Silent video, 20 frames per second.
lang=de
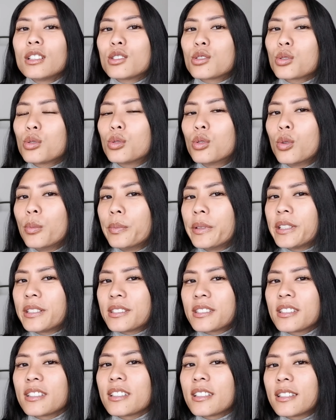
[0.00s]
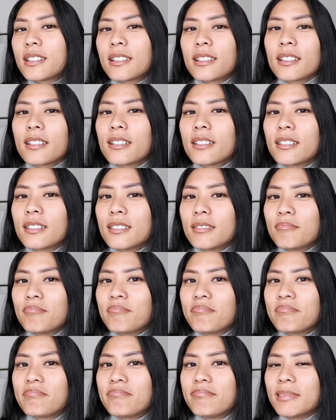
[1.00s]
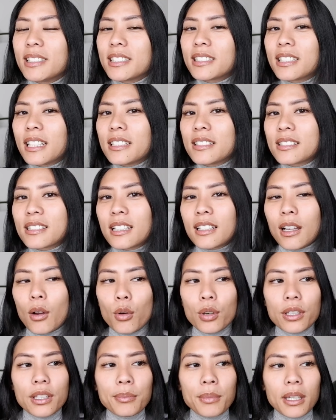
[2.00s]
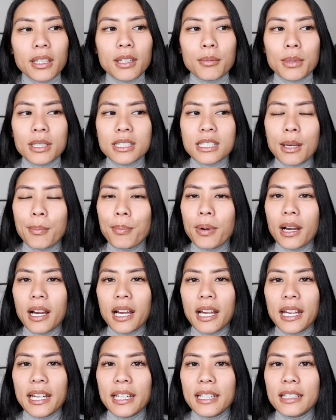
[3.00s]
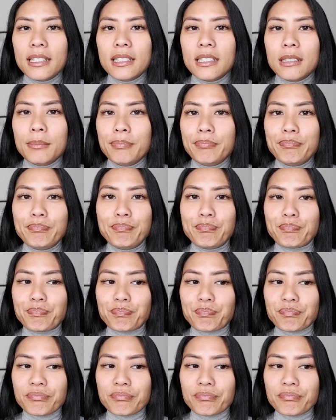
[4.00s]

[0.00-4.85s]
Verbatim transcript: dokumäßig, äh, da ist dann auch immer jemand dabei, ähm,